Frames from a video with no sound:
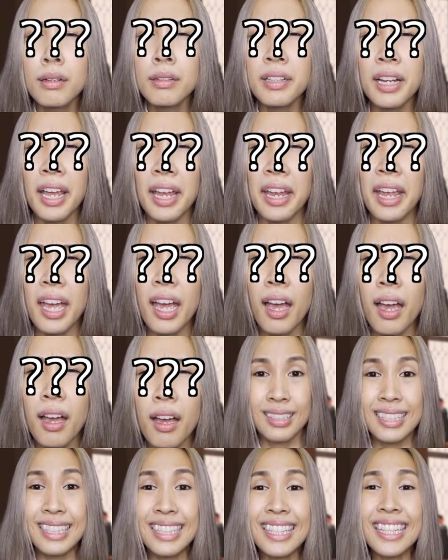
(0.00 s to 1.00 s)
ไหนอะ
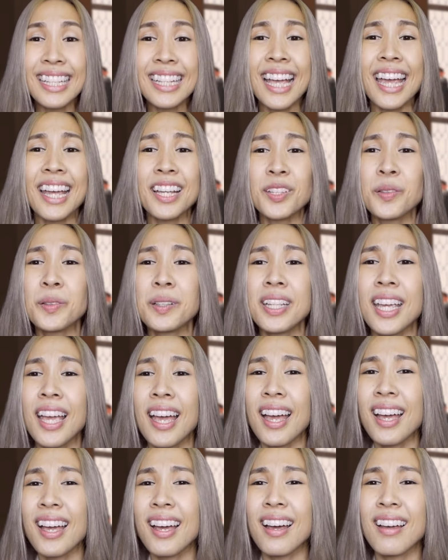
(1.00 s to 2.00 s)
นี่ไงตรงเนี้ย
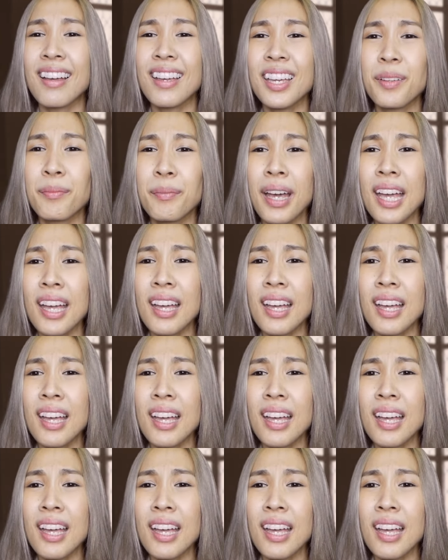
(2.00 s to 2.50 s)
เห็นไหม